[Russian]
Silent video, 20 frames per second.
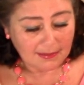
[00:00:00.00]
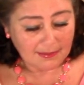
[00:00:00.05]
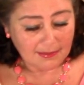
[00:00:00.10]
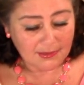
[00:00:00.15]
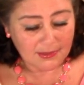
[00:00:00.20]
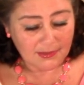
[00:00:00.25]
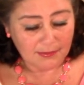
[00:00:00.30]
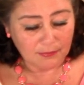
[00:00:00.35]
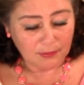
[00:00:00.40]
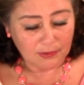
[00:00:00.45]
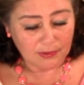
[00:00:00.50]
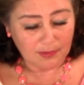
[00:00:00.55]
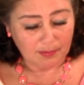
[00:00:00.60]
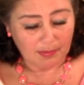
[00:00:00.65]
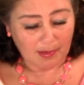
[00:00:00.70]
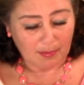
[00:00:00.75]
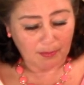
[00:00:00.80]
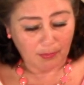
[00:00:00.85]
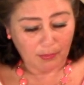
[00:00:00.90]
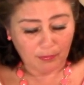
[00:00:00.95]
На сегодня
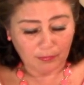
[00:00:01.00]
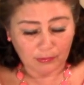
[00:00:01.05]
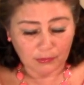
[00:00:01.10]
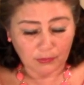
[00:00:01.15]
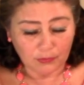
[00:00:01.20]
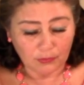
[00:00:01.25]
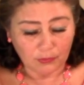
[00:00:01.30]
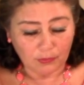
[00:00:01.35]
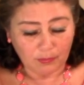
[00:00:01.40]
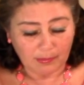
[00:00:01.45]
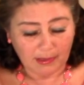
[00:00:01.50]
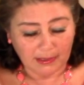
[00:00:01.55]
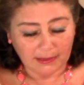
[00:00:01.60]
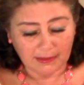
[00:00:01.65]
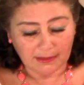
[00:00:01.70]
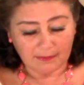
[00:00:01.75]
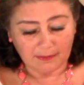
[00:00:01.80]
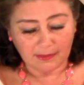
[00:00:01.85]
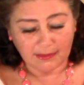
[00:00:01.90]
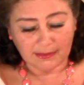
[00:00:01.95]
по поводу
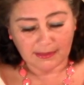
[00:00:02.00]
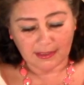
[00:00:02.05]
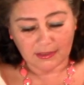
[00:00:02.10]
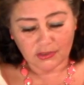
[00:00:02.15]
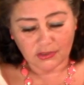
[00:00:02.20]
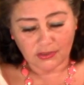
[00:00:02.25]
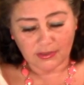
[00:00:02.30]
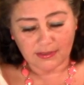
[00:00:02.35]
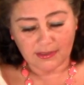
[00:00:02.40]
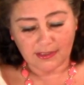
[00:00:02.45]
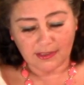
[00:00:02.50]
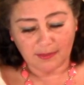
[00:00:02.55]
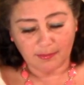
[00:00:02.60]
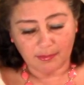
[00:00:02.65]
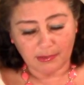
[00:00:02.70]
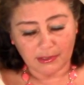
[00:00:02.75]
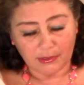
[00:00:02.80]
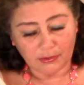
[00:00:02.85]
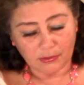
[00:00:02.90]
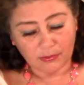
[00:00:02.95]
гуманного отношения к
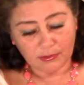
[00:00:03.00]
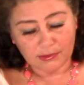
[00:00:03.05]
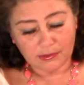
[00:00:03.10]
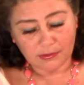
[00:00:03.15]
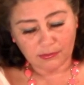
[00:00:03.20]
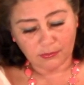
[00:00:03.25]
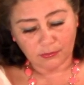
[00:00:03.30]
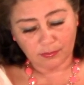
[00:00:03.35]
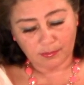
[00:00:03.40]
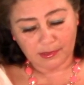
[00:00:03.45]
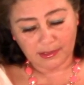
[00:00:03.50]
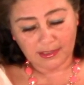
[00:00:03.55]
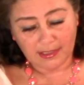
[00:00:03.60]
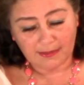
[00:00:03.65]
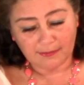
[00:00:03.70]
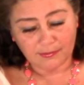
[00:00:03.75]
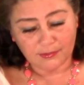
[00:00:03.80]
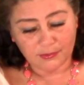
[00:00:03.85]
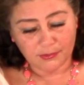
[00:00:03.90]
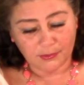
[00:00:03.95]
природе у
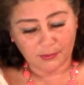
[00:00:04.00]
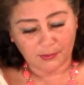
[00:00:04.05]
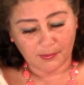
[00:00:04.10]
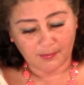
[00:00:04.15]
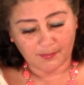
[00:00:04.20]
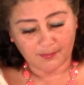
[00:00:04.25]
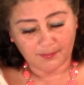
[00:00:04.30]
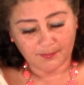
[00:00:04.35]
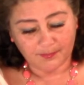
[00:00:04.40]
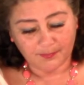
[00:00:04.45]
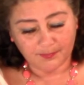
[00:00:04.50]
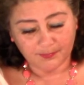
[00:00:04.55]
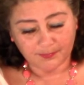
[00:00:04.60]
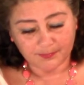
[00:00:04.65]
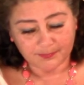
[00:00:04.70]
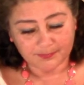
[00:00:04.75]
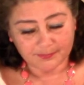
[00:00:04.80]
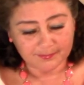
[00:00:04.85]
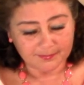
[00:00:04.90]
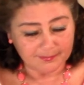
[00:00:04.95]
меня все.
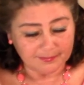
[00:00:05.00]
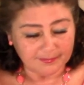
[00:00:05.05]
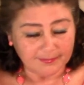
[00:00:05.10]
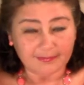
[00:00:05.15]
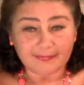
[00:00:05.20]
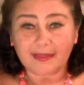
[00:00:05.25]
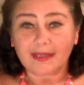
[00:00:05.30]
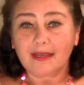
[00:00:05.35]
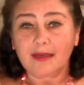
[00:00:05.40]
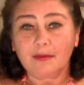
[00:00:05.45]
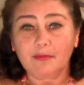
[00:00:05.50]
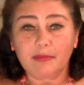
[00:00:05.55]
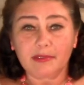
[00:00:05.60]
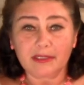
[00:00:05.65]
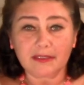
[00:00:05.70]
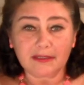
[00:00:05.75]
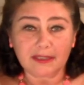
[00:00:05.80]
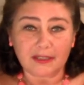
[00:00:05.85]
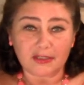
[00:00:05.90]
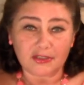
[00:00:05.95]

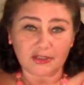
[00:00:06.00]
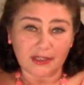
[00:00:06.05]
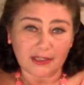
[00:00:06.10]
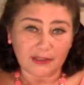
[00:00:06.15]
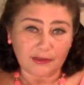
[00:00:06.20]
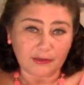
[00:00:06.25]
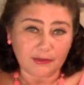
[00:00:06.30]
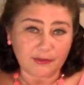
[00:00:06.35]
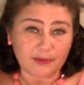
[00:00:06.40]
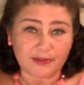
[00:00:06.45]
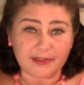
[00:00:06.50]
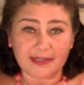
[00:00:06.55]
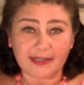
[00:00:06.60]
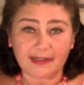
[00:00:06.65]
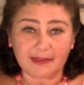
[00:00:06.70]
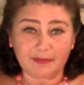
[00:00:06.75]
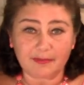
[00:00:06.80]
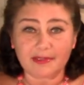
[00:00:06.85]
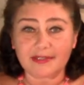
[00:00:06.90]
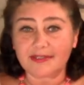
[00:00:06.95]
Приглашаю друзья
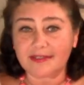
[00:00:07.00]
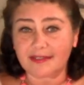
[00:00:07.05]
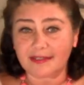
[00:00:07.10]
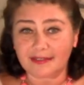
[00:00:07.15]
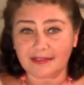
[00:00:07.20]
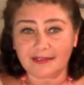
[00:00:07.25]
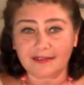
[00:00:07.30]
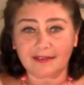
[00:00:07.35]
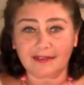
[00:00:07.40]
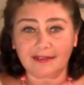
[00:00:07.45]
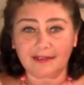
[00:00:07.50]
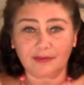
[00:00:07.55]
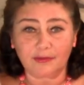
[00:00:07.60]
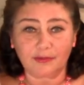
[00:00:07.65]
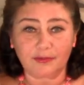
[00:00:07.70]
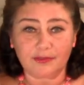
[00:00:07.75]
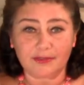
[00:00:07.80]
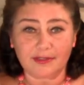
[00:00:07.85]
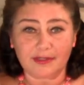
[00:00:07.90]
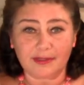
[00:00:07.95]
к беседе на
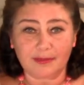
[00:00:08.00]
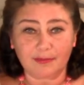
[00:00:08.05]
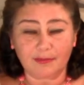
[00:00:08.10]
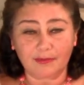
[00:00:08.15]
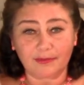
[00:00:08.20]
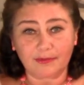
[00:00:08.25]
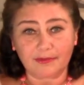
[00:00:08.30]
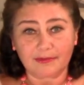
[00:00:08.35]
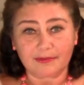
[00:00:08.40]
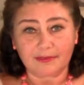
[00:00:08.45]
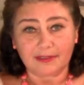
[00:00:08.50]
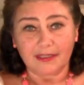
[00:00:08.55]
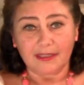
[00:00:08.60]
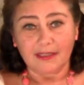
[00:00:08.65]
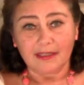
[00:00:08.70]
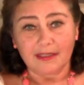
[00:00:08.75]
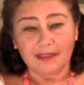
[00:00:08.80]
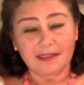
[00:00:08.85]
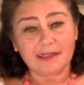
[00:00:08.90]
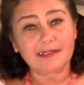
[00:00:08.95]
эту тему,
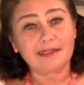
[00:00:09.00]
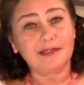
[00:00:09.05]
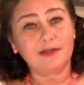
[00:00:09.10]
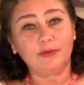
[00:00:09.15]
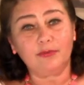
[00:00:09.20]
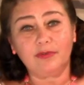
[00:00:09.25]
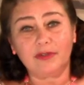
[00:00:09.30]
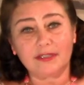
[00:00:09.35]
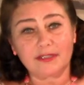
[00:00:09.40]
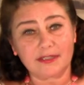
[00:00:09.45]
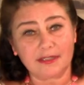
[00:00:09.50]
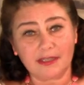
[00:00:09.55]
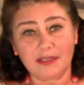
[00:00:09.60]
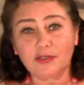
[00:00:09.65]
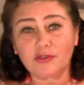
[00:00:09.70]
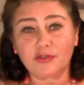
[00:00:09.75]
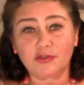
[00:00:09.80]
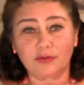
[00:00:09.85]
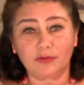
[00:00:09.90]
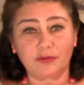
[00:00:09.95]
если у вас
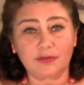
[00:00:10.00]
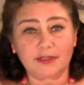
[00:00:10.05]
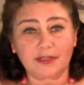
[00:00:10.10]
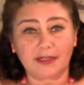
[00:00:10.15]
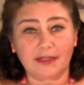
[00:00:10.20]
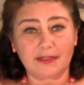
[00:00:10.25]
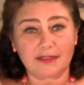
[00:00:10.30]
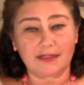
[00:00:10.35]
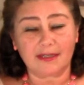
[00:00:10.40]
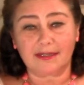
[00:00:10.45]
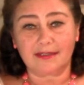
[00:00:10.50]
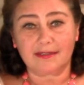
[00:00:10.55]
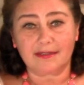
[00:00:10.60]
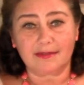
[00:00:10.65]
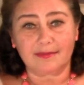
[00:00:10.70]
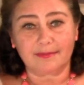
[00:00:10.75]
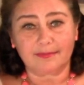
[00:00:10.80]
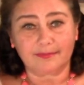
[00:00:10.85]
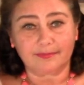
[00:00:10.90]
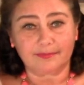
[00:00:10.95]
есть что сказать